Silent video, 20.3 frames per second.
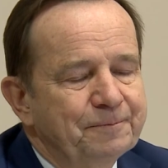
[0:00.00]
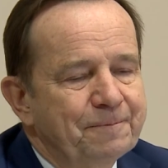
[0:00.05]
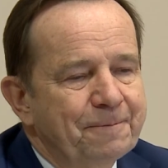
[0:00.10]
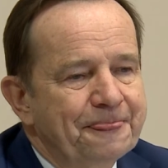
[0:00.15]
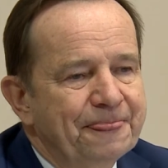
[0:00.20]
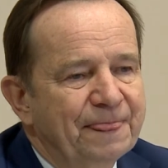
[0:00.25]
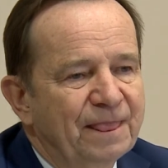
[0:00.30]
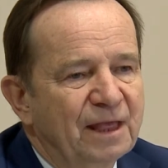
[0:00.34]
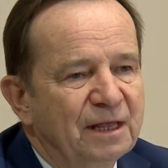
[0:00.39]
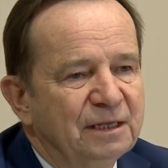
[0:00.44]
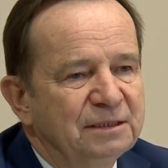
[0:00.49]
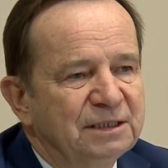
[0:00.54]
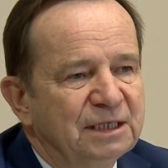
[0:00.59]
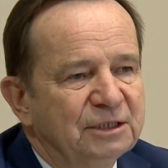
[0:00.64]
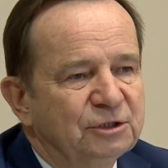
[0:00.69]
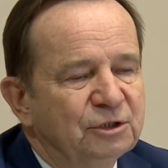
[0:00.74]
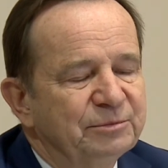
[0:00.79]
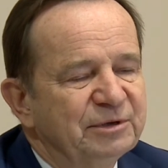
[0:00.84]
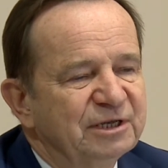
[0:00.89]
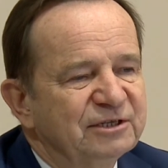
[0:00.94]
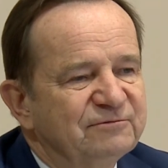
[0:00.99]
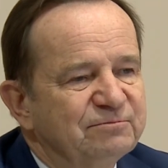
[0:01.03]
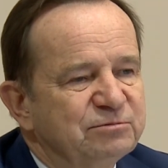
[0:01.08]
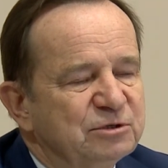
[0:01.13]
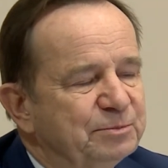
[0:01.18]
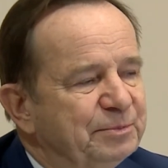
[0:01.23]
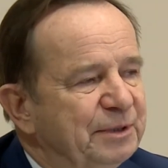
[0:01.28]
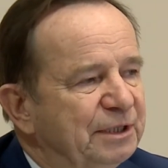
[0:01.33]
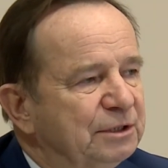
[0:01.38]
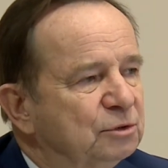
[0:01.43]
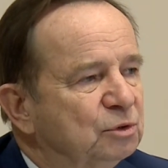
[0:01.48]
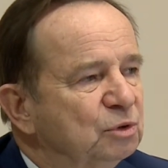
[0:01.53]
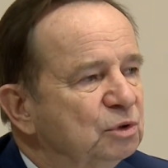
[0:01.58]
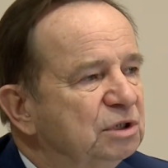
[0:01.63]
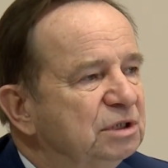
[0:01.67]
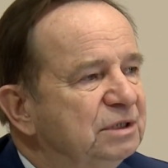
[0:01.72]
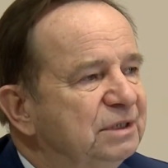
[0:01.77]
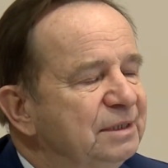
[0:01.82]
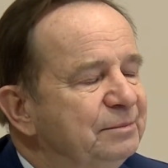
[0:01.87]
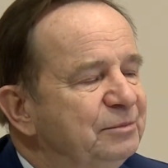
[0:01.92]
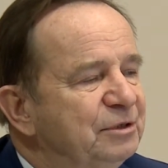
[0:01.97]
Mm, natomiast w przypadku,
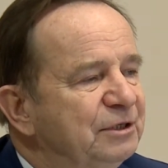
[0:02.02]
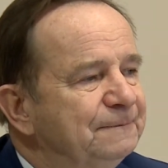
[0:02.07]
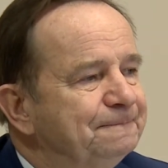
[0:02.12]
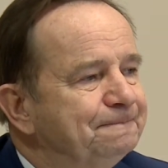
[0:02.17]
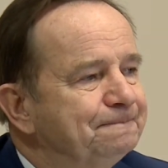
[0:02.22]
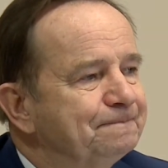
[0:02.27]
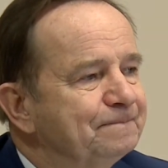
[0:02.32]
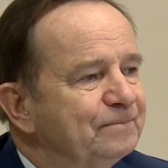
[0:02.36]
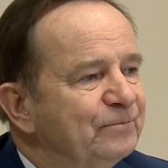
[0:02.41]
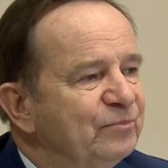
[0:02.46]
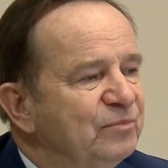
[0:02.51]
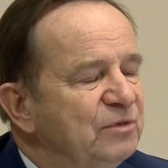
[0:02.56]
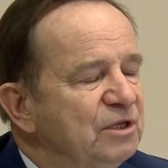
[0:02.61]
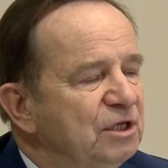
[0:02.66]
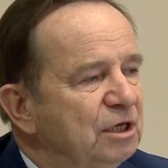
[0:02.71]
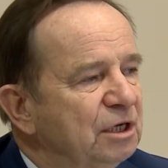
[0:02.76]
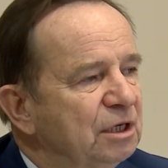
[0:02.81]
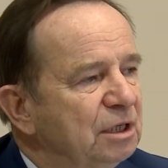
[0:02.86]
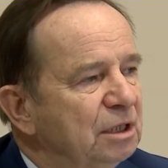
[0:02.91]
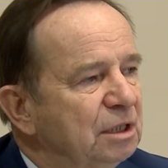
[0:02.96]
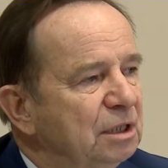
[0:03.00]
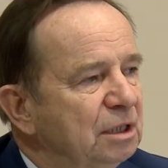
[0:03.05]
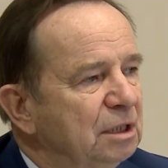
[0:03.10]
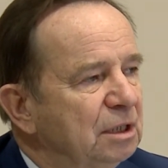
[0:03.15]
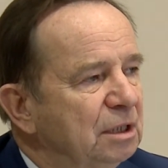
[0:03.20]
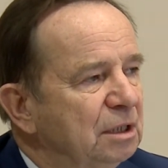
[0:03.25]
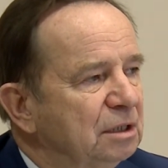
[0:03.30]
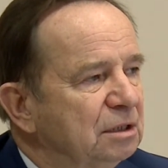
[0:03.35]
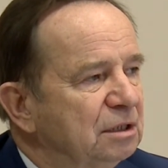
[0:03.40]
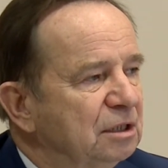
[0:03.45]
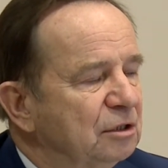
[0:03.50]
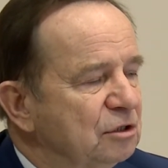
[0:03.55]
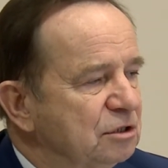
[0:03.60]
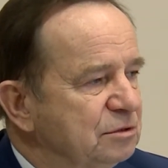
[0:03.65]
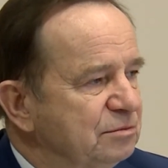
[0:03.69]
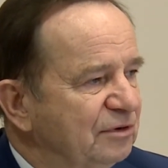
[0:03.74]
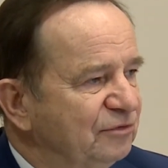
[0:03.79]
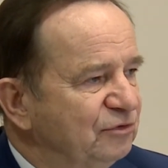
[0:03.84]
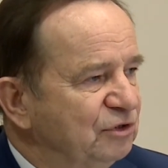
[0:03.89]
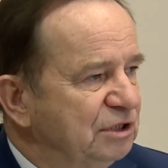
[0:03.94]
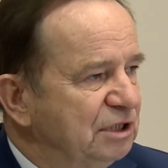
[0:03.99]
gdyby nie, te
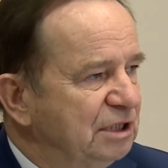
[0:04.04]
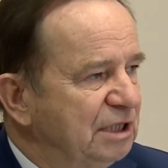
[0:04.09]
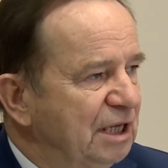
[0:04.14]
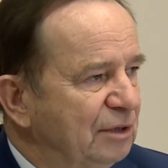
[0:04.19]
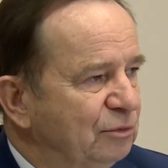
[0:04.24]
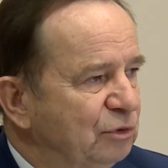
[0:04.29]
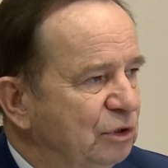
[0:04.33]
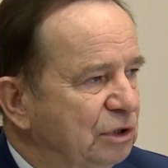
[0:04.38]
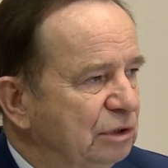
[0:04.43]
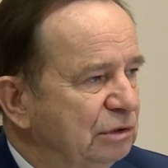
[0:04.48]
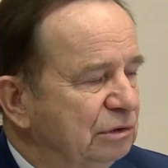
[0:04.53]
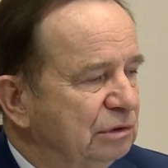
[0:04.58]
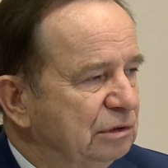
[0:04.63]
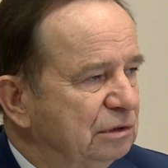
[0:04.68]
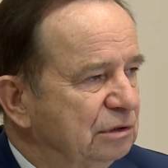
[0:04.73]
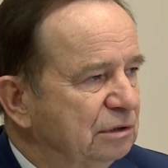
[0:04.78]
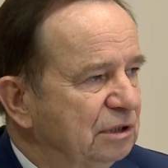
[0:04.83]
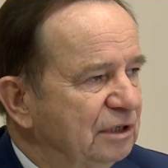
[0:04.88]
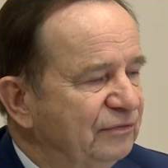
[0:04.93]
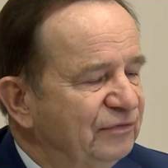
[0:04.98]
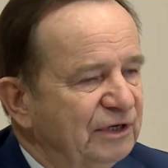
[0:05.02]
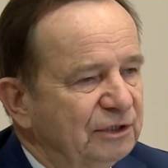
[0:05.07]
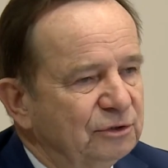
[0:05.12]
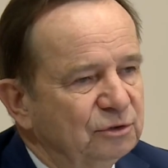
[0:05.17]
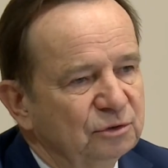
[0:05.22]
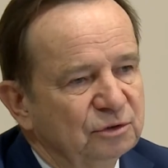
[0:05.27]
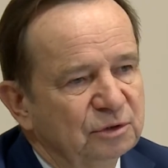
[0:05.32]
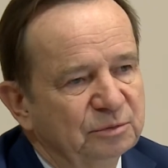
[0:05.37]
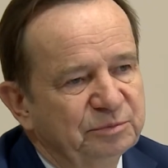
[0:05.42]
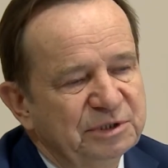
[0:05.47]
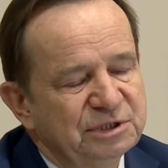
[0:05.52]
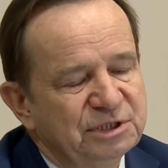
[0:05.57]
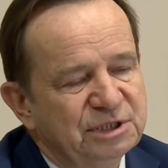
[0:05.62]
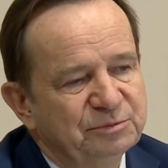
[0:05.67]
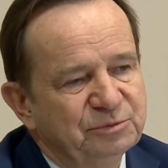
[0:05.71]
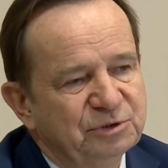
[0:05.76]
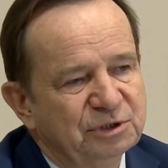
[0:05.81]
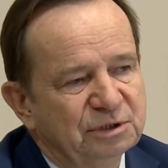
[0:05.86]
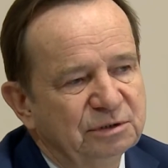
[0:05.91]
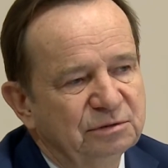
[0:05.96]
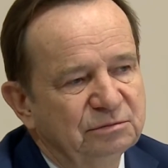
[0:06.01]
rozmowy nie dały y, efektu, no
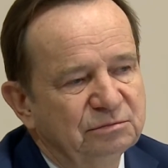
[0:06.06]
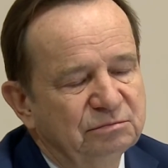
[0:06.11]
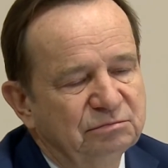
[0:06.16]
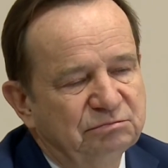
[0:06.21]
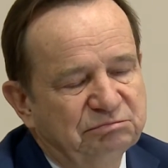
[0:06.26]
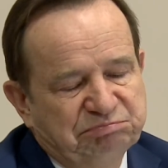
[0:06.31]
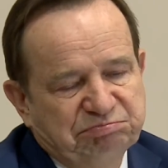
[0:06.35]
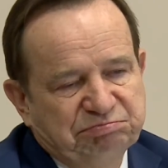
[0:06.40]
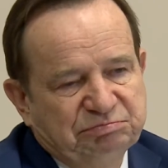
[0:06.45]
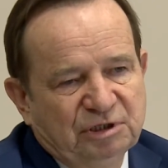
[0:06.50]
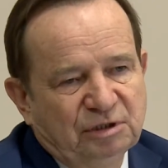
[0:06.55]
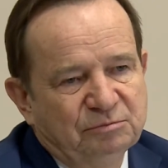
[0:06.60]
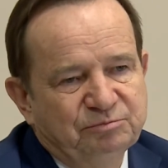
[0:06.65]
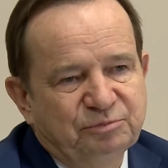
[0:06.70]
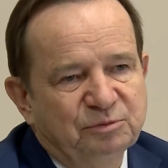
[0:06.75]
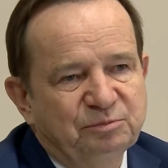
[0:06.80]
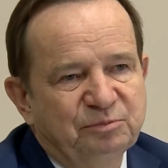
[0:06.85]
będziemy, no,